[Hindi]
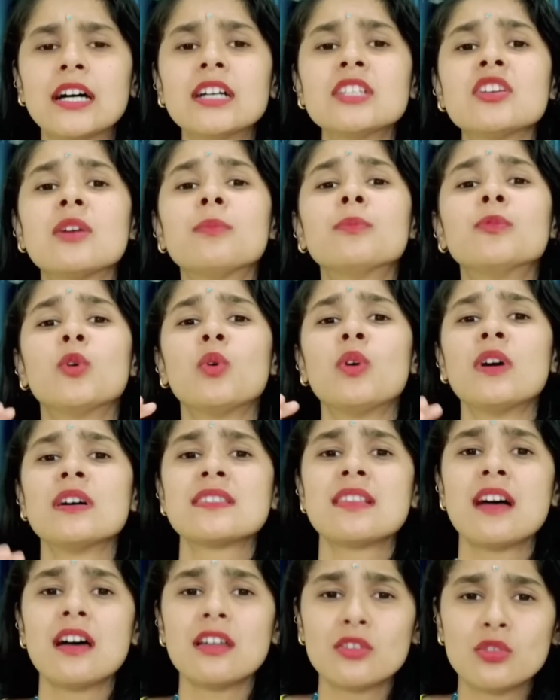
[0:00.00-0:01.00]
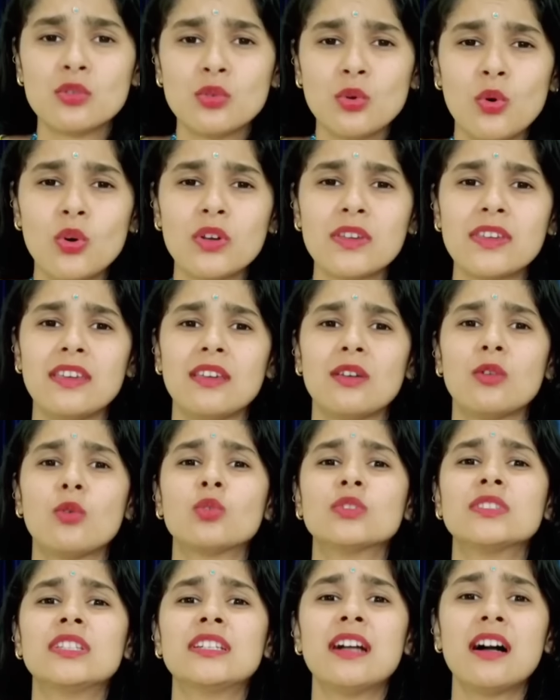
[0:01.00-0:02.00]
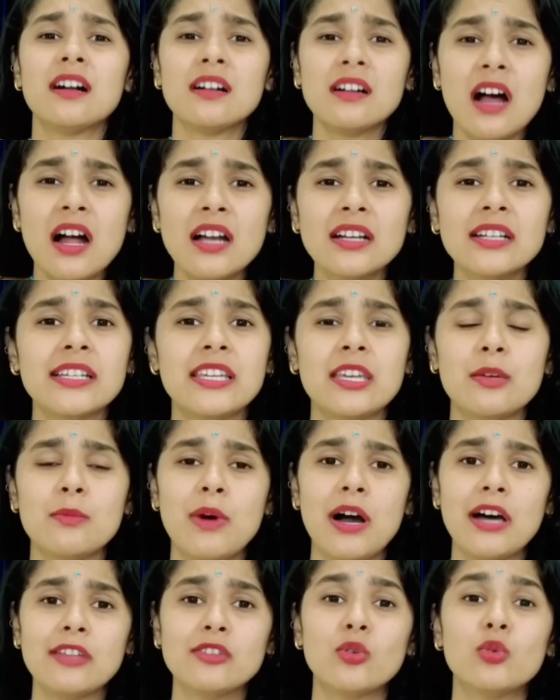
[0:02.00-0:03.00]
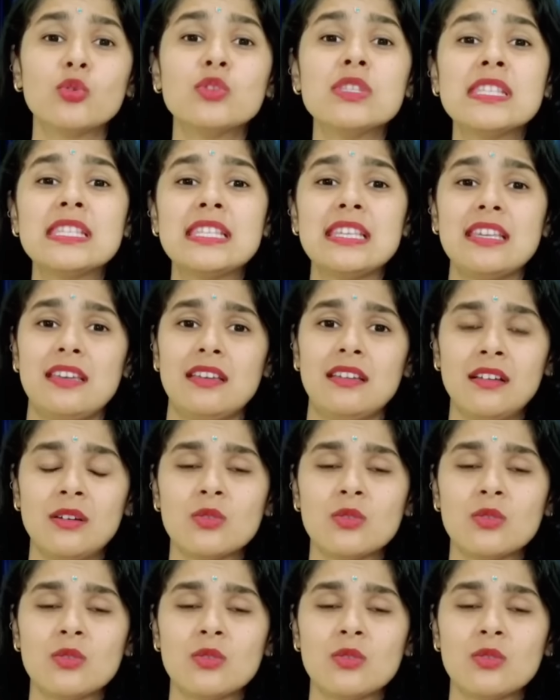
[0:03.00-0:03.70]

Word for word: था जब 2002 के गोधरा कांड के बाद उनसे